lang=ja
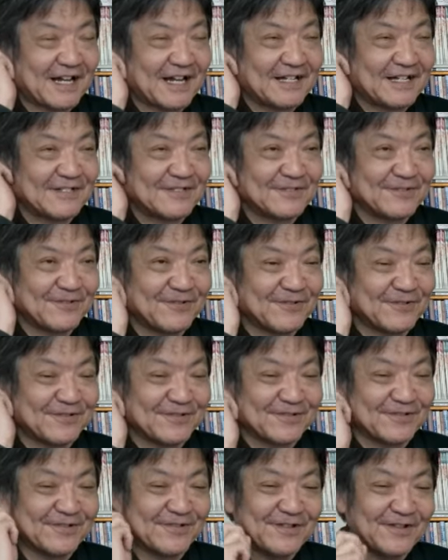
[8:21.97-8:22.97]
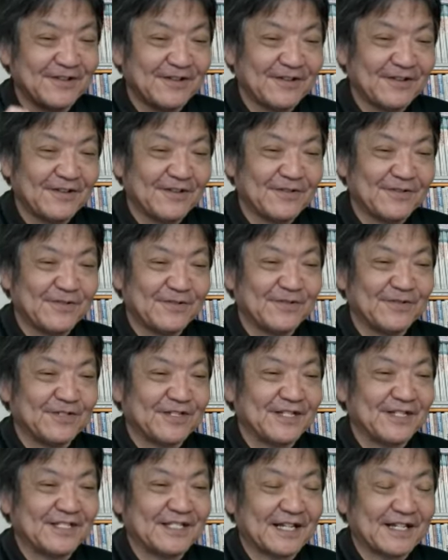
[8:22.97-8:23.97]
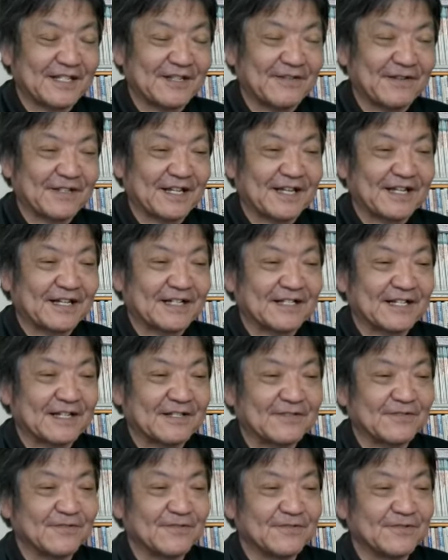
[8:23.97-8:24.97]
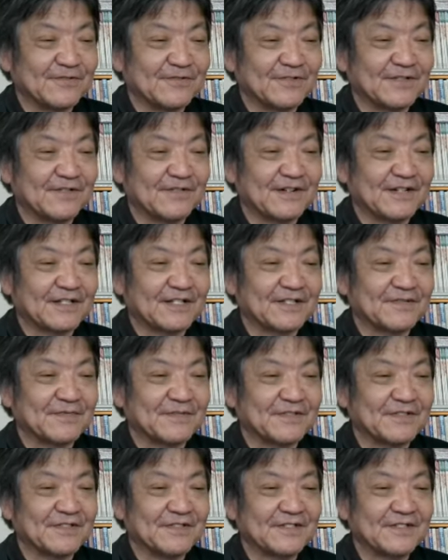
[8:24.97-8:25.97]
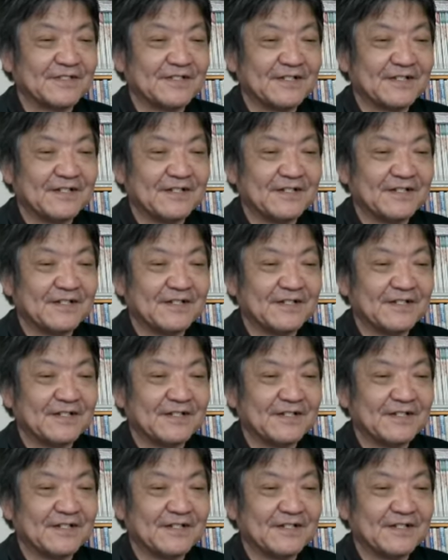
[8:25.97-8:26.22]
な発想をするおじいさんではないかなという気はいたします。